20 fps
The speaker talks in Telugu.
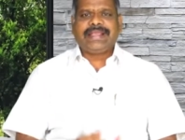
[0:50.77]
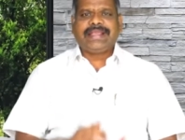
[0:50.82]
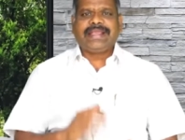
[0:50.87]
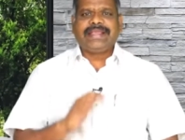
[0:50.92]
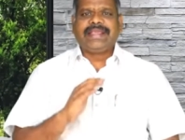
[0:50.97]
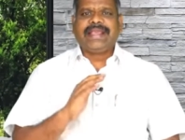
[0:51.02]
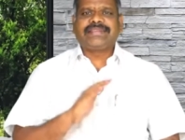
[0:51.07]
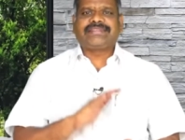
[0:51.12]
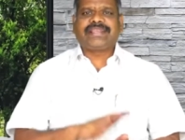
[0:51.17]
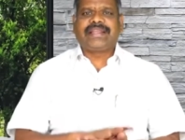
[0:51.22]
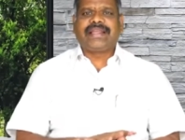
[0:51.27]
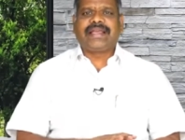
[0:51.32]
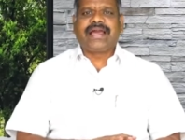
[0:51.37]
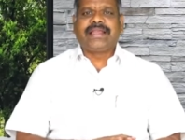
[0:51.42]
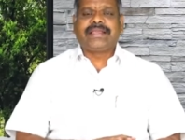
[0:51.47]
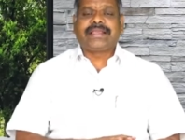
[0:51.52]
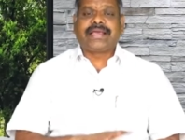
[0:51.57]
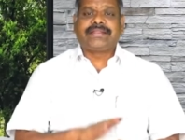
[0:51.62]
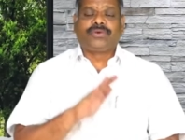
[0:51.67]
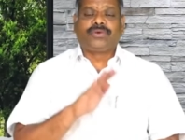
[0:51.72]
ఇక ఏసన్న
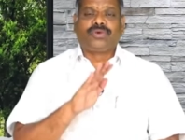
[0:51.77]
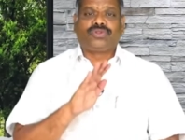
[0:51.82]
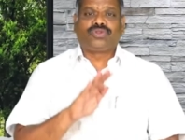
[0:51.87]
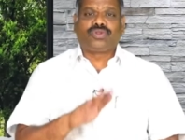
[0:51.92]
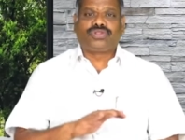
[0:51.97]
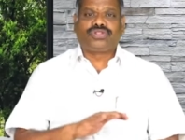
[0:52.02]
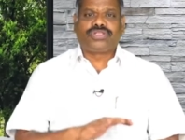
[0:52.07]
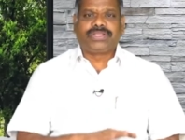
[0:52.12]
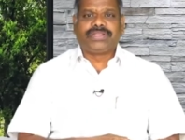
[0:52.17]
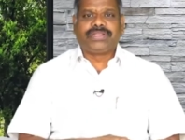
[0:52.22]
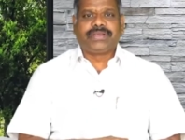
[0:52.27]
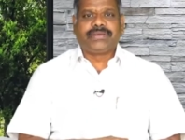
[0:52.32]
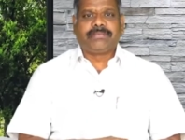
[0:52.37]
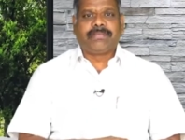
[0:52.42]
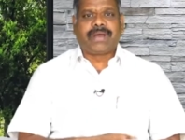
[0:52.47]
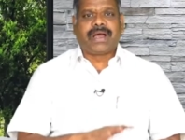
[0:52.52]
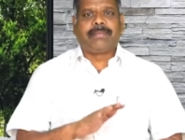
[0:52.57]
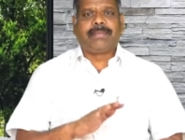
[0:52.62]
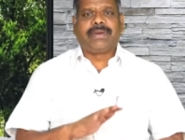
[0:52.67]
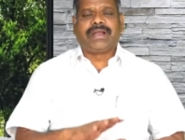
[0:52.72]
గారికి అది గుర్తొచ్చింది
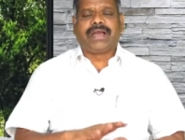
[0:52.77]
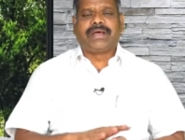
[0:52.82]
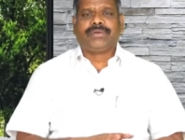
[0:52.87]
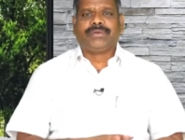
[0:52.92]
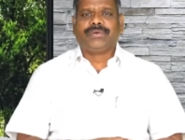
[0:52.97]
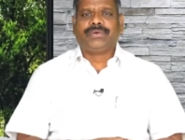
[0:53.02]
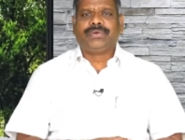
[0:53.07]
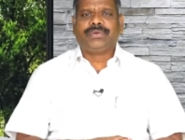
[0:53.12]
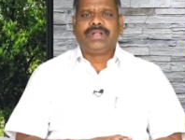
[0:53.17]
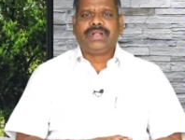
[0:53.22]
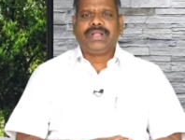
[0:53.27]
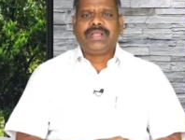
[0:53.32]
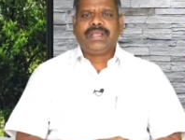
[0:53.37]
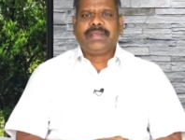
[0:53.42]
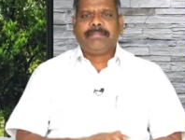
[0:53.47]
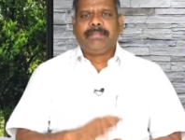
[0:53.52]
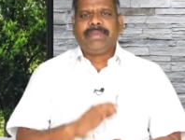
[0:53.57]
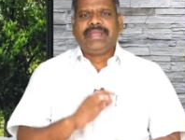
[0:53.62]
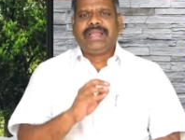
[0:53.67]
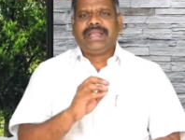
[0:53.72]
మా అమ్మగారు
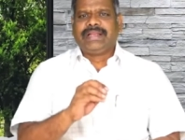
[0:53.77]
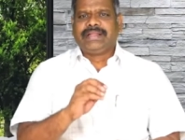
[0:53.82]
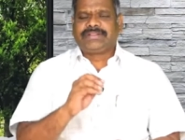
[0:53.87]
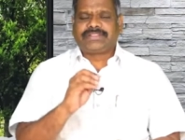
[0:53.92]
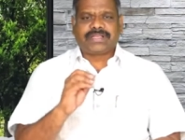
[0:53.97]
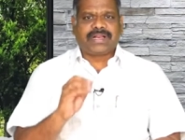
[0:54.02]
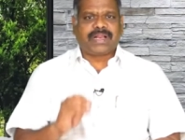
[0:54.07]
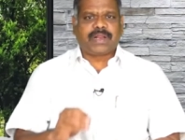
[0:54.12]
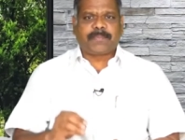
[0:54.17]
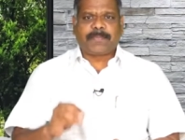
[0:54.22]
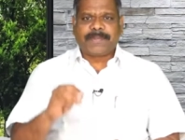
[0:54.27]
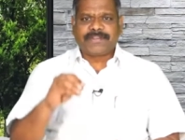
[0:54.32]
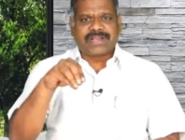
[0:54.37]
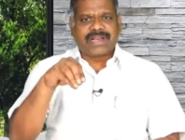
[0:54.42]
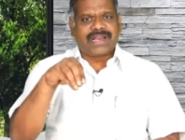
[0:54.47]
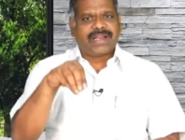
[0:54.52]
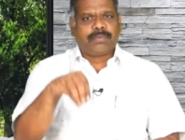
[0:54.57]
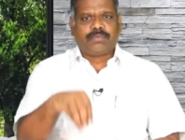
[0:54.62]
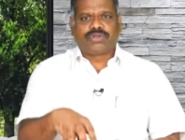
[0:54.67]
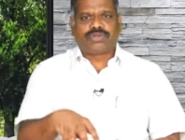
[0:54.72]
మిగిలిన చిల్లర
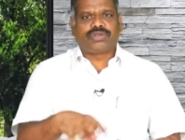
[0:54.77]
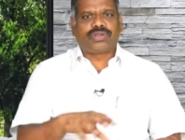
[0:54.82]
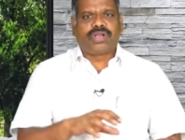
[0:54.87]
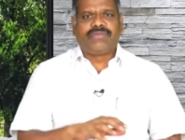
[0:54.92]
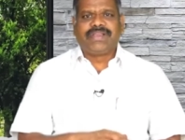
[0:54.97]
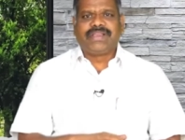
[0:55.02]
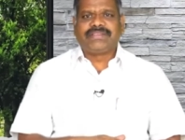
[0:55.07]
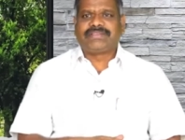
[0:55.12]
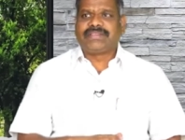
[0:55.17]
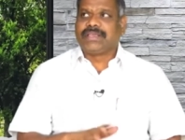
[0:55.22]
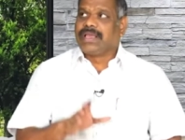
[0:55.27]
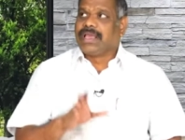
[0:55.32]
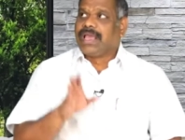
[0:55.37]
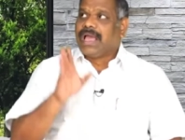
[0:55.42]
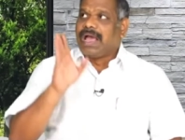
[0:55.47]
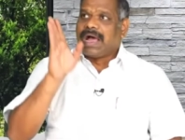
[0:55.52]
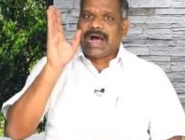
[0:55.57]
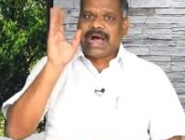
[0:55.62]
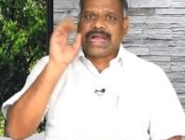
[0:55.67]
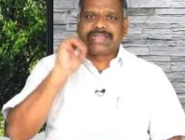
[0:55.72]
పైసలను ముంతలో వేసి
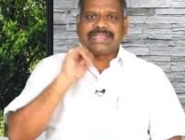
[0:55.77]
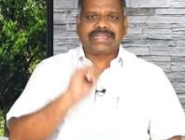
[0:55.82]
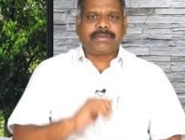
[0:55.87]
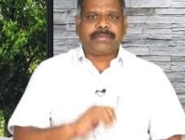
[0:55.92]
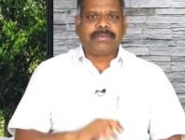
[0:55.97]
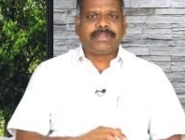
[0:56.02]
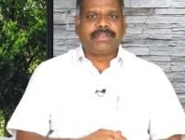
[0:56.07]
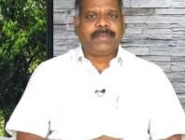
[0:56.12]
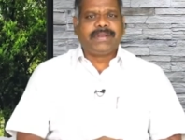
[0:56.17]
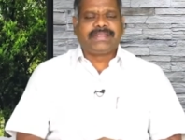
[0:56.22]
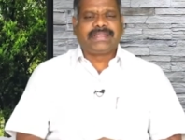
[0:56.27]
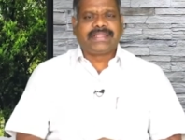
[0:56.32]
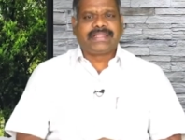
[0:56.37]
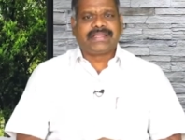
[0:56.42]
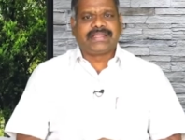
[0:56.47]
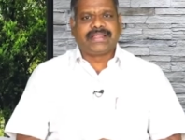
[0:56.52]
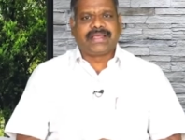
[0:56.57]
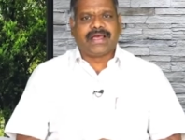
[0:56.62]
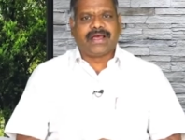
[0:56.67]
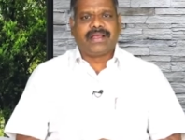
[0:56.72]
ఆ అటక మీద
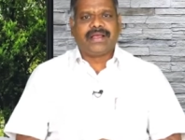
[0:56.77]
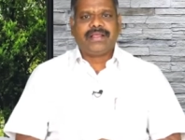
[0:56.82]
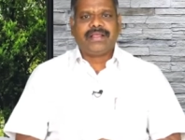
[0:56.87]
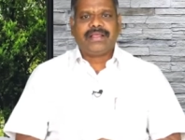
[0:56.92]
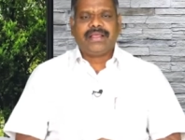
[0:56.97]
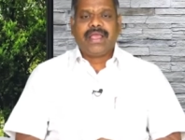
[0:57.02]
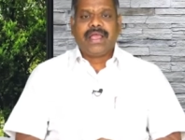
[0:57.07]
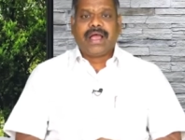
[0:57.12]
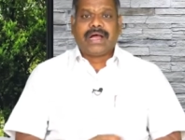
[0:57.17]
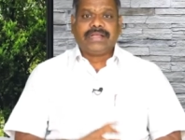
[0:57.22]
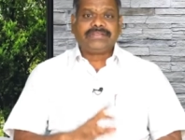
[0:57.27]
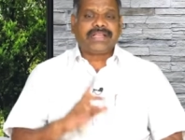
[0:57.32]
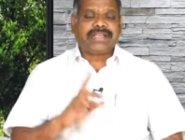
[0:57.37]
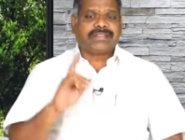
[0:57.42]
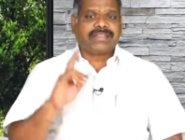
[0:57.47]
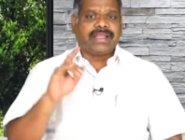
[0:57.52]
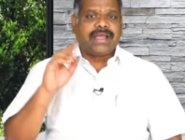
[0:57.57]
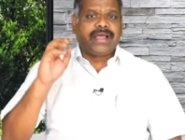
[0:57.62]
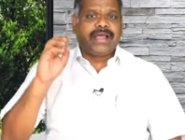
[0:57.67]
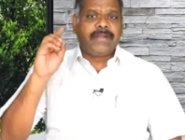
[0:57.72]
పెట్టేది కదా
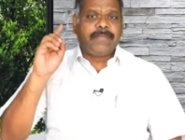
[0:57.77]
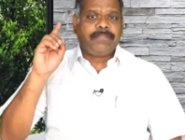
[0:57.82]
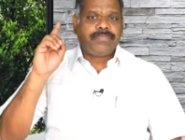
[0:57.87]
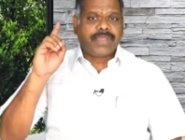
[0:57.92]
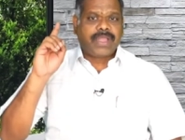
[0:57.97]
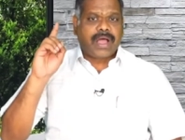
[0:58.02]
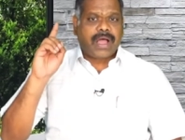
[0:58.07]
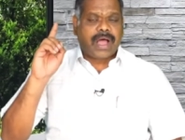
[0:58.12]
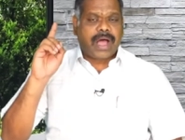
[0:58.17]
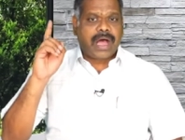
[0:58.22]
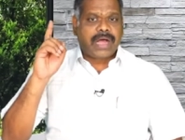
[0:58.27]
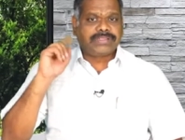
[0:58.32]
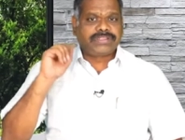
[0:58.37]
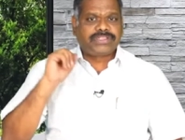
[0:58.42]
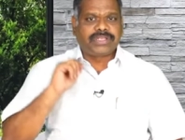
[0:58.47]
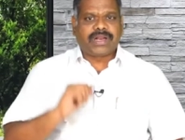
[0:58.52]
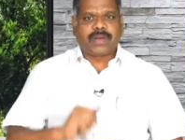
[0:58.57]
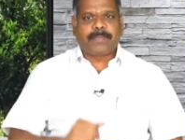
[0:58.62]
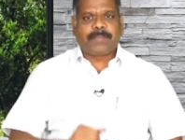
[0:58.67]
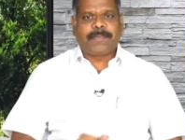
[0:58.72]
అంచేత ఆ
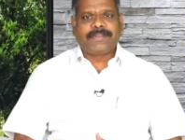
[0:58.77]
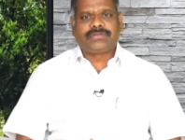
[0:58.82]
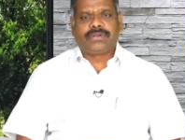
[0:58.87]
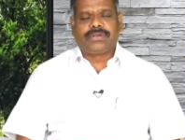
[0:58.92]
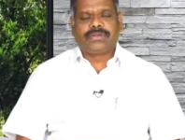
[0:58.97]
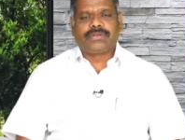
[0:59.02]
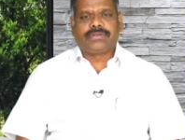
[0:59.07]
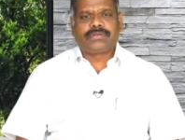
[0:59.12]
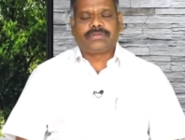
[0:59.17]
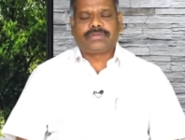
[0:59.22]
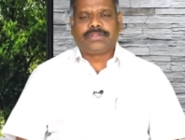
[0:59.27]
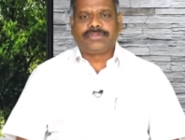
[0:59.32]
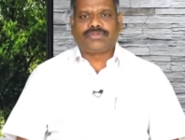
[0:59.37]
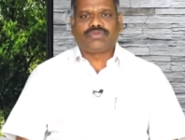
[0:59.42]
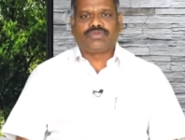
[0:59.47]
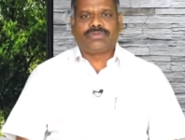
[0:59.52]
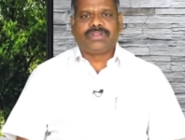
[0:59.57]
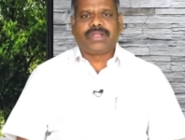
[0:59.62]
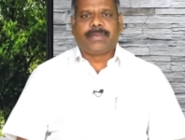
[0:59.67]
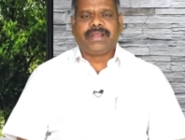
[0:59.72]
చిల్లర పైసలు
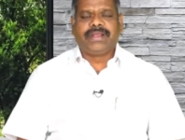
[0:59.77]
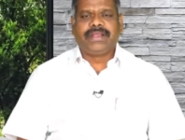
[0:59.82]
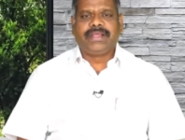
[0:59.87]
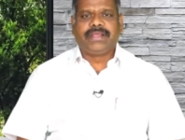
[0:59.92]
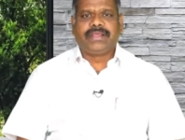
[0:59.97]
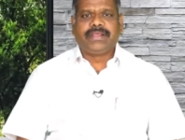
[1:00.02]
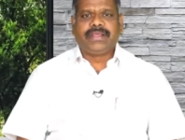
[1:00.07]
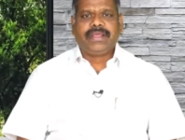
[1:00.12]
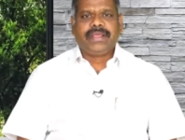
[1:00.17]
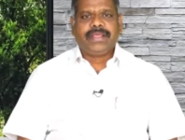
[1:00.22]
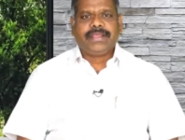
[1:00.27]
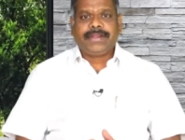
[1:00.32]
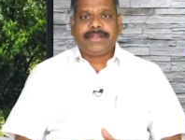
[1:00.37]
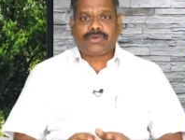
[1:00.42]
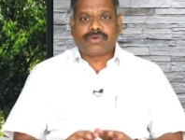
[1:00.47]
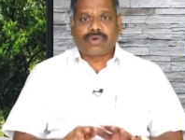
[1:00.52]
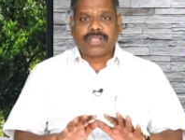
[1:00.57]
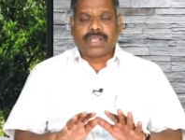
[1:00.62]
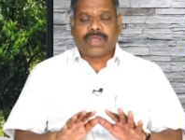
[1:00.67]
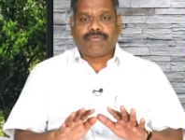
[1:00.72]
తీసుకుందామని
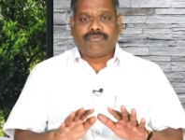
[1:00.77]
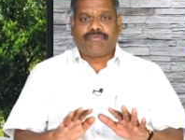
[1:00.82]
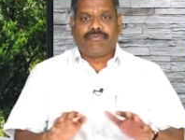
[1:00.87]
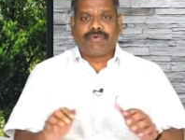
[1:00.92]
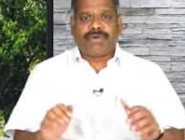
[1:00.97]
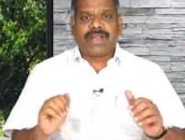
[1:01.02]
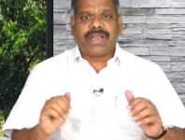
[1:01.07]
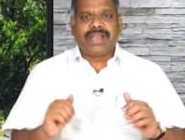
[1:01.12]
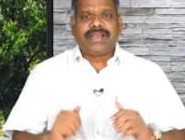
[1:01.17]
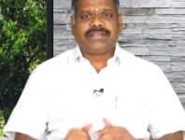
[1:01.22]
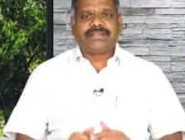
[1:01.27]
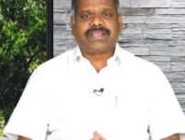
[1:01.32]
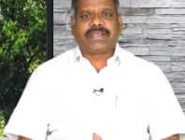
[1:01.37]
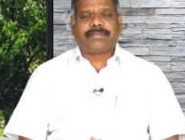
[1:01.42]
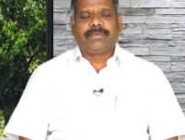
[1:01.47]
ఇంట్లో ఎవ్వరు లేని